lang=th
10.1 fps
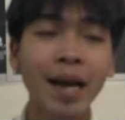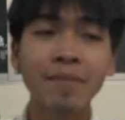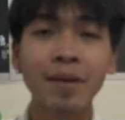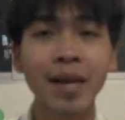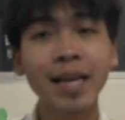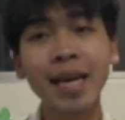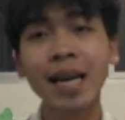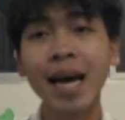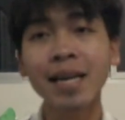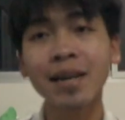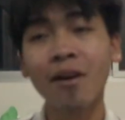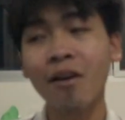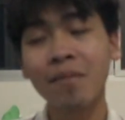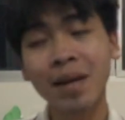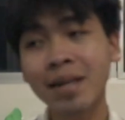คือแบบไอ้เฮียรัดขอ
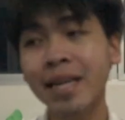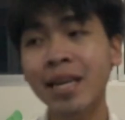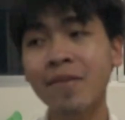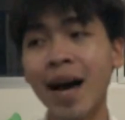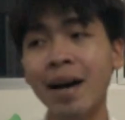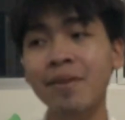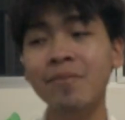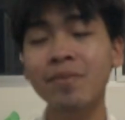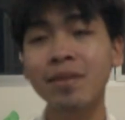งแม่งดีว่ะแบบ